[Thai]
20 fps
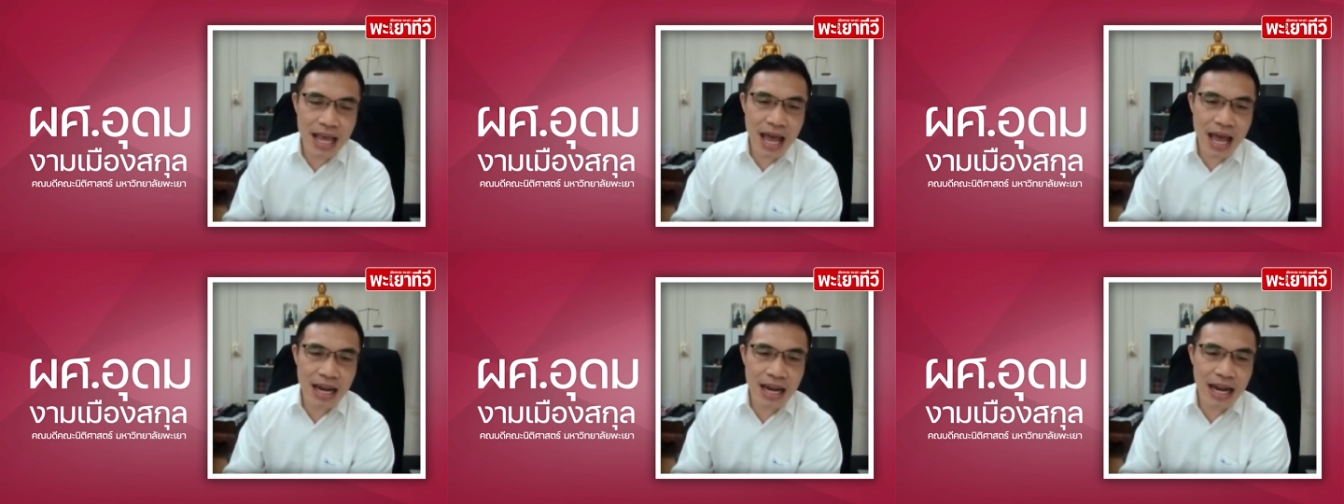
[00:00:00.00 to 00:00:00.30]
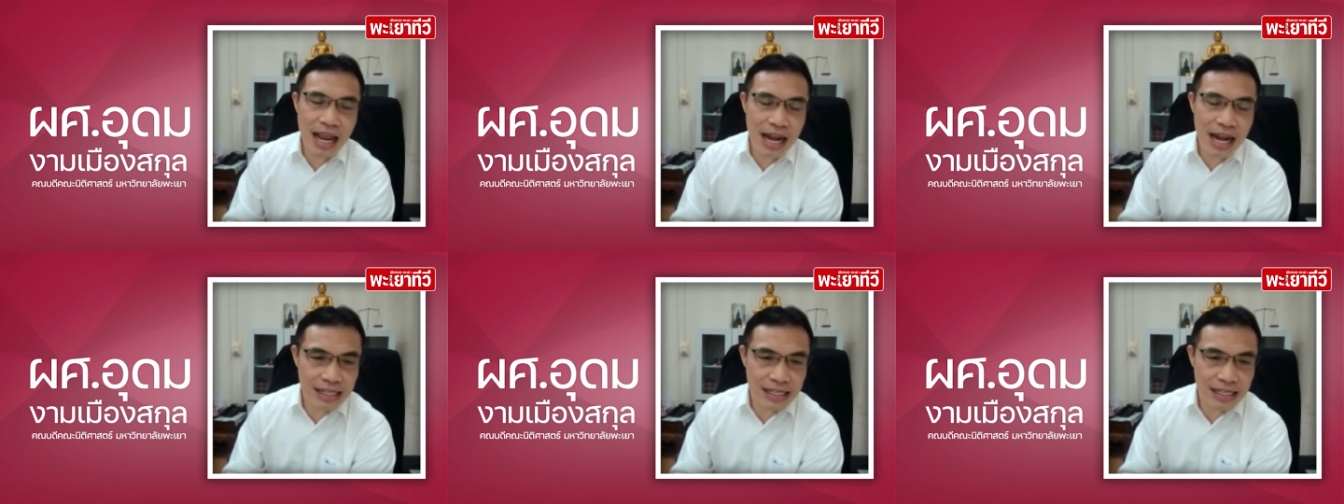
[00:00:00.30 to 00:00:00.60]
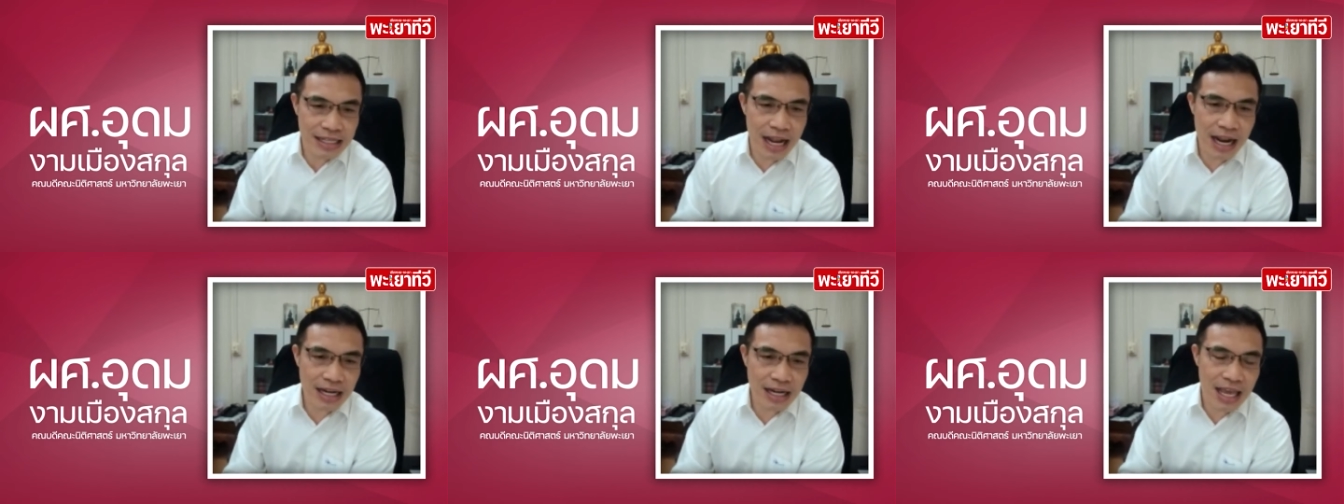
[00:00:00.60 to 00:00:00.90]
สัญญาใน
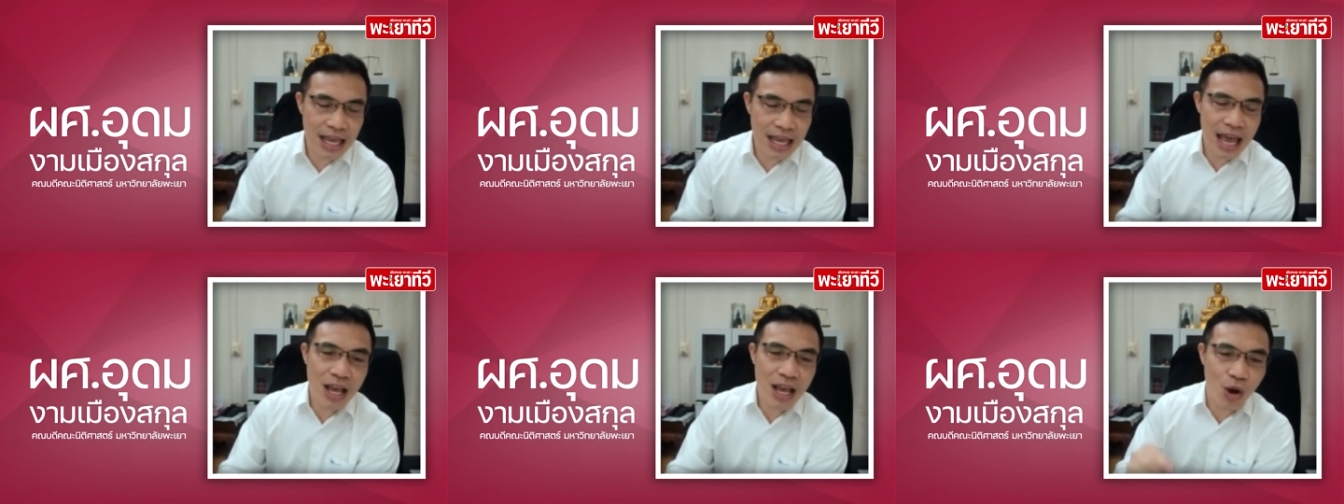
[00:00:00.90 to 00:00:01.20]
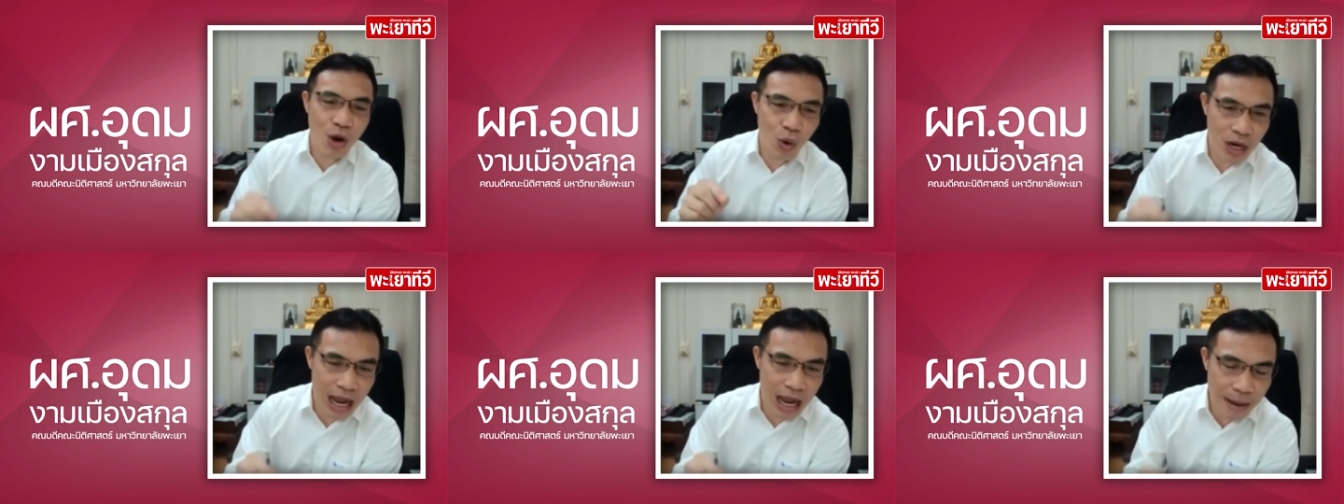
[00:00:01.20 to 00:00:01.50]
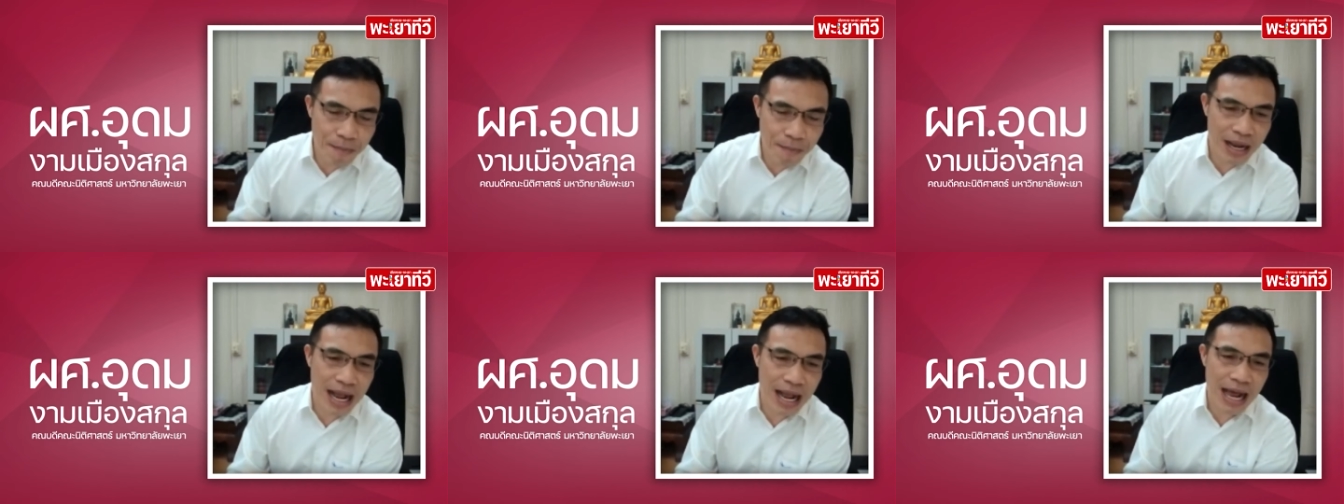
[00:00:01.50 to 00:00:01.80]
ลักษณะที่ให้ค
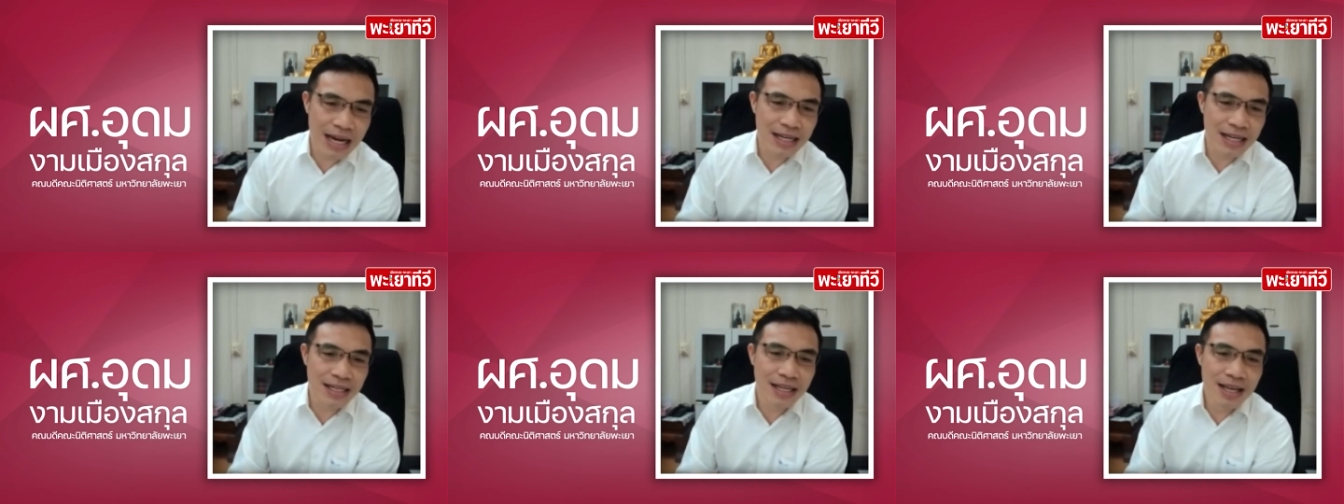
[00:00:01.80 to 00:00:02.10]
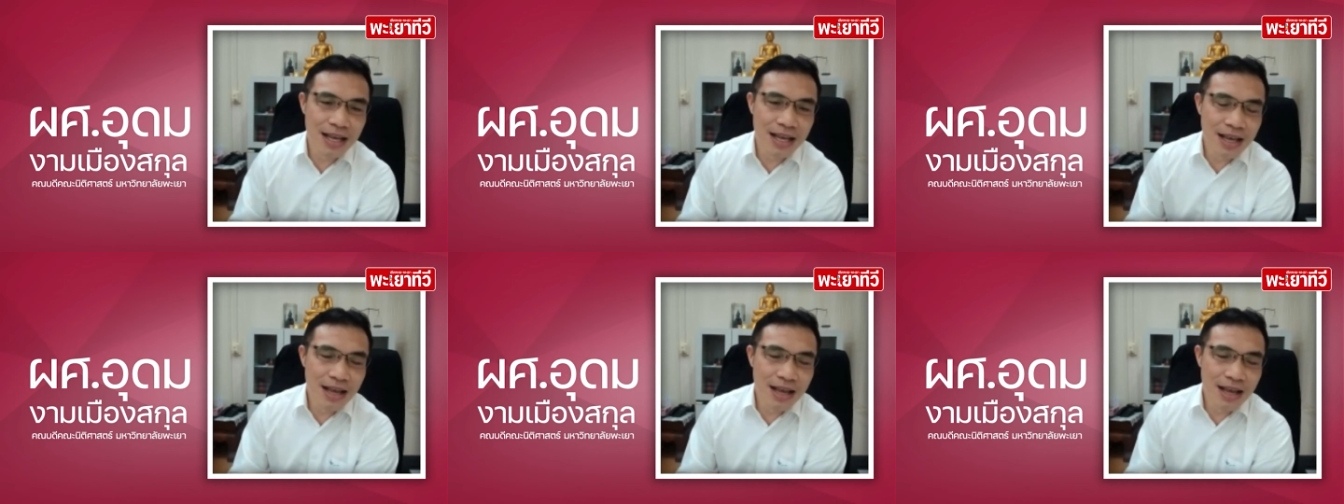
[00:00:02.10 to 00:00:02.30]
นค้ำประกัน